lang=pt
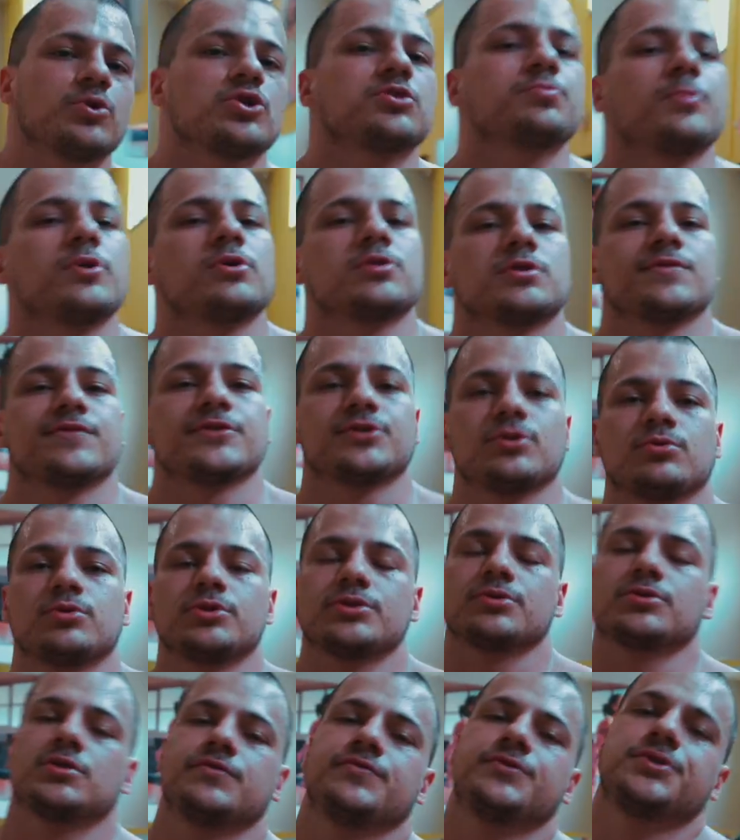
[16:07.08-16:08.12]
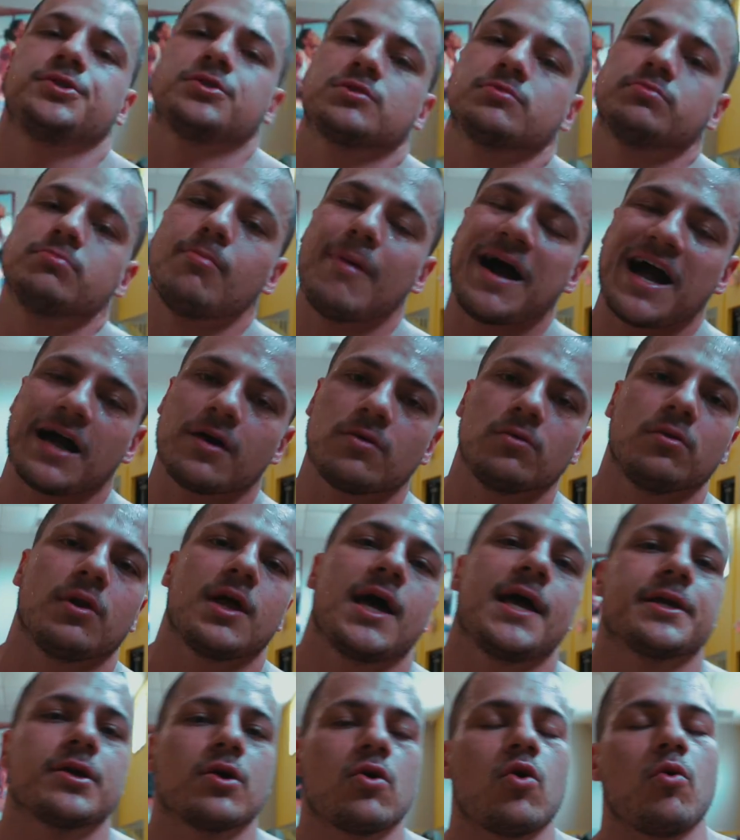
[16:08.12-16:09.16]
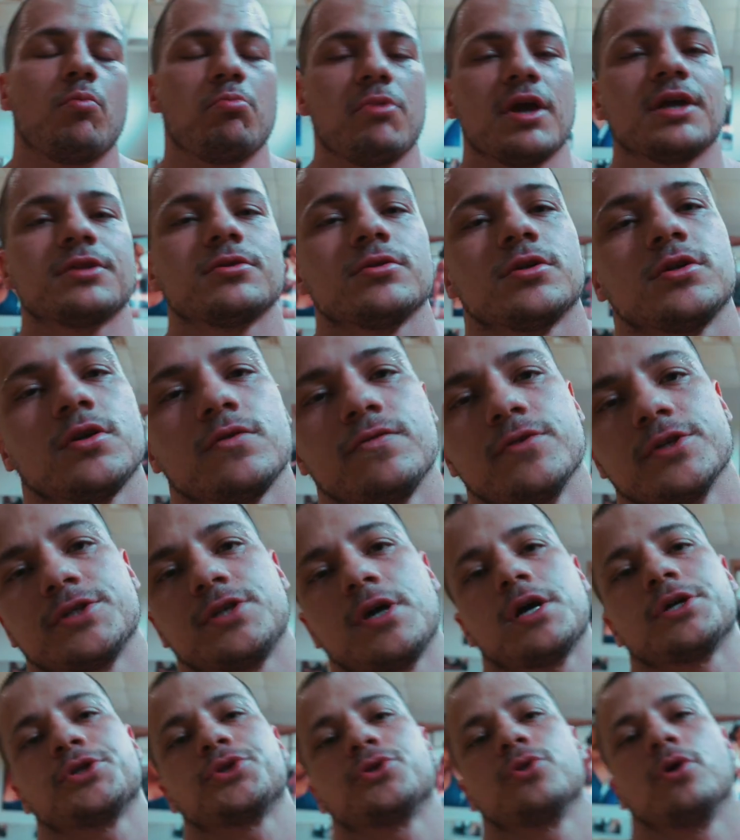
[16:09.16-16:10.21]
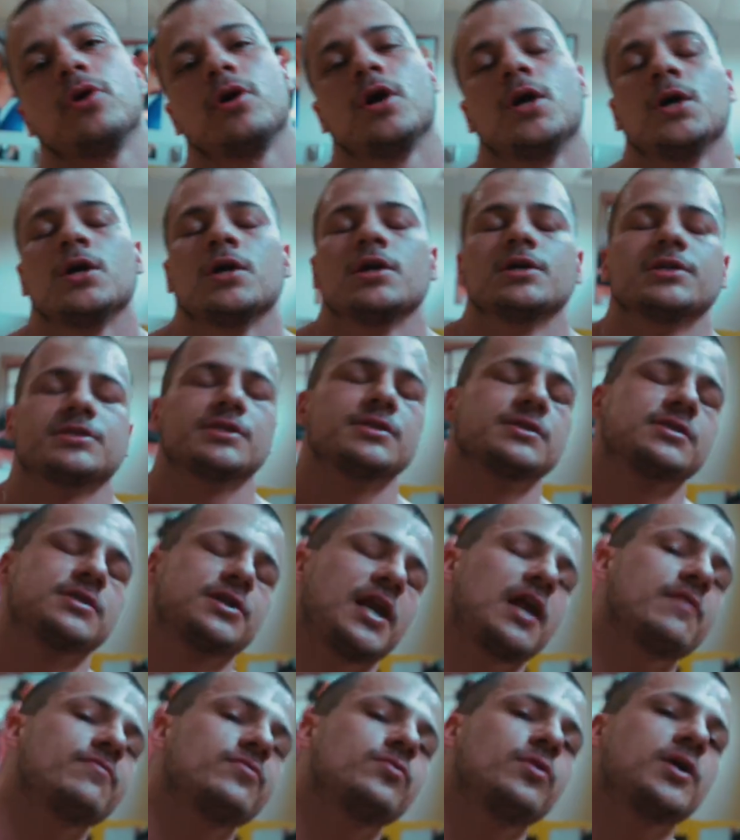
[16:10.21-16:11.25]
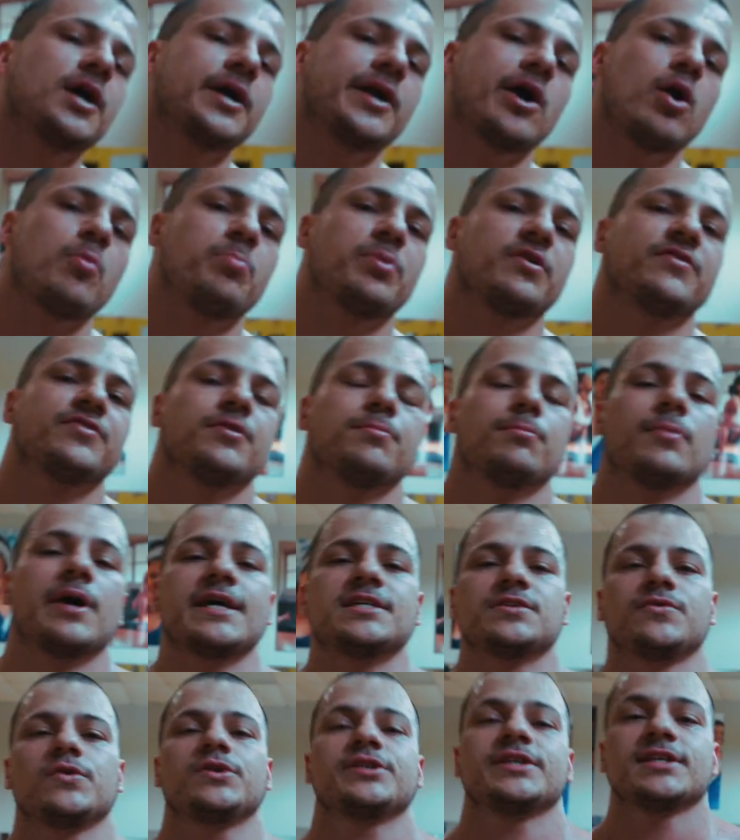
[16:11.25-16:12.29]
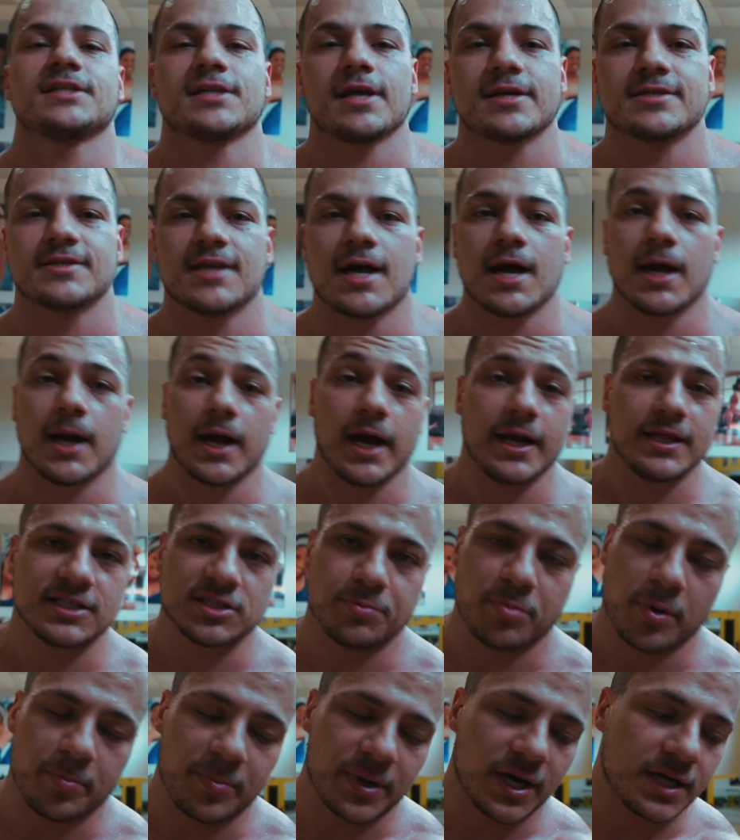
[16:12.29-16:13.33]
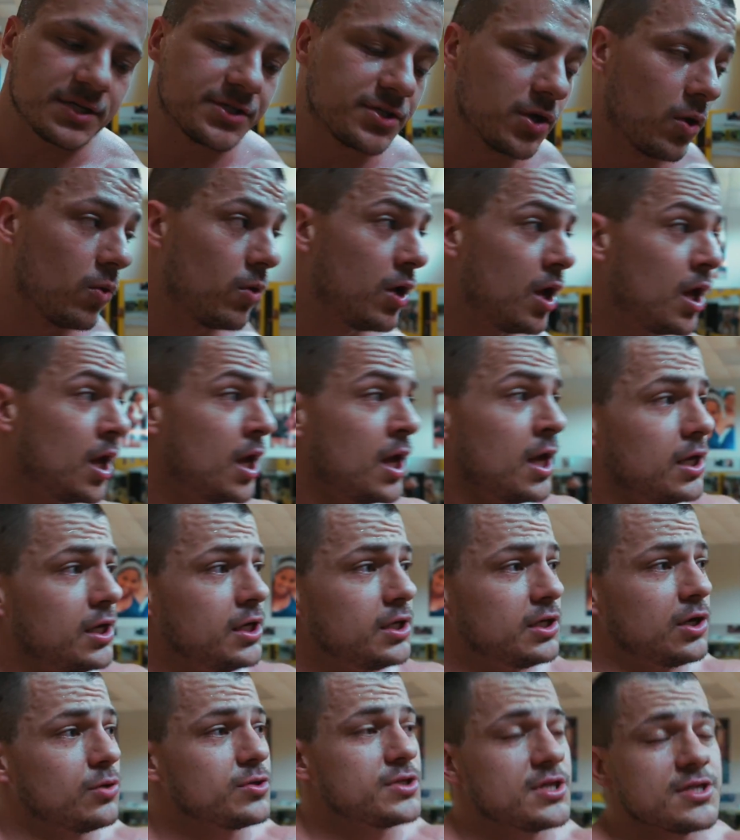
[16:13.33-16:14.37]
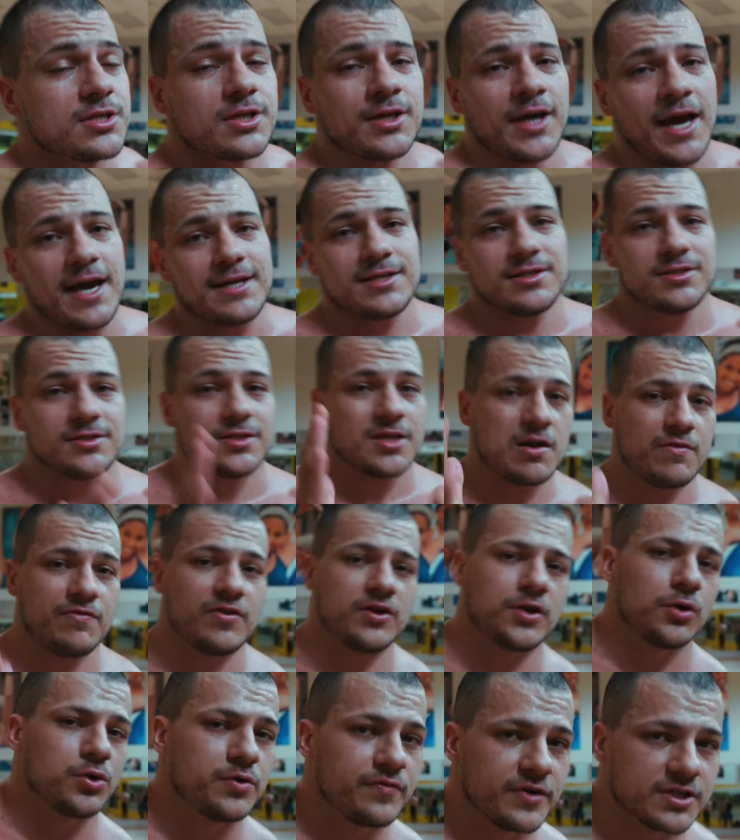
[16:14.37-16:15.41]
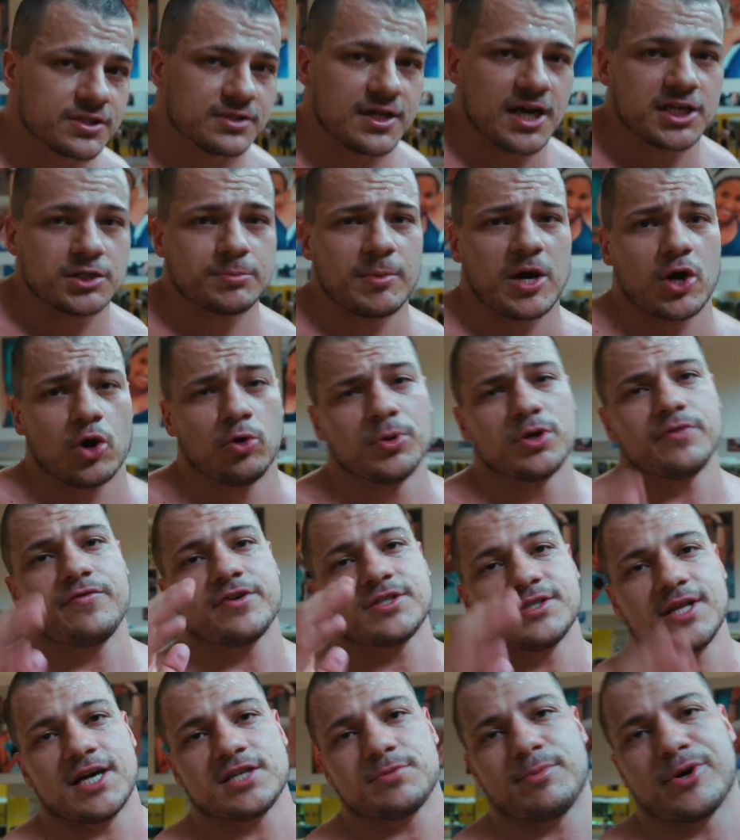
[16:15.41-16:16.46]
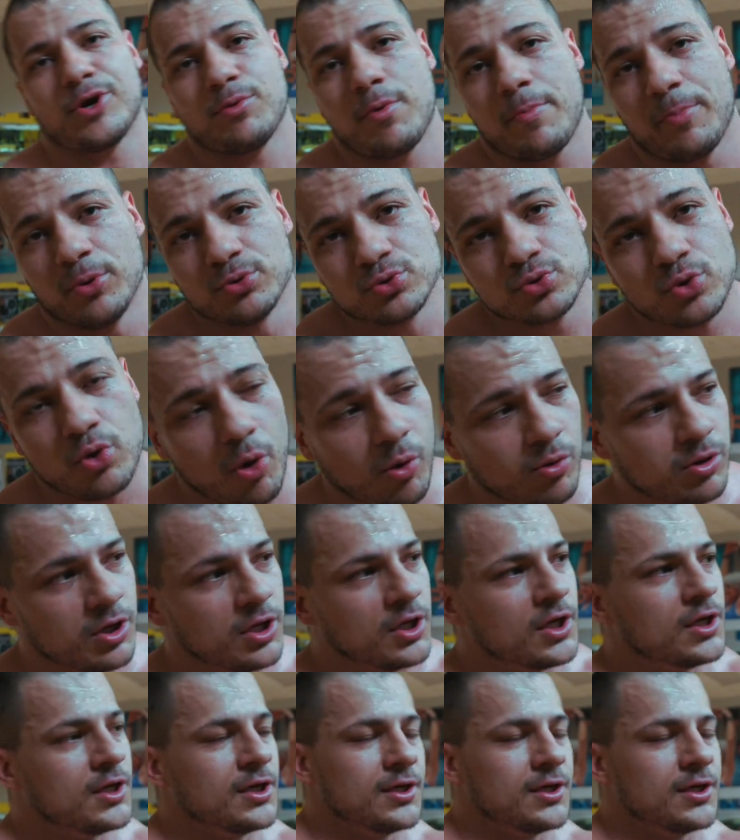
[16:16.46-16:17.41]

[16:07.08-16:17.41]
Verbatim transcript: meus manos. Se você curtiu esse vídeo, mago like, comenta o que você achou. Se inscreve no canal para ver mais vídeos dessa saga aí, dessa preparação. E não se esquece de se inscrever na Universidade Maromba, universidademaromba.com.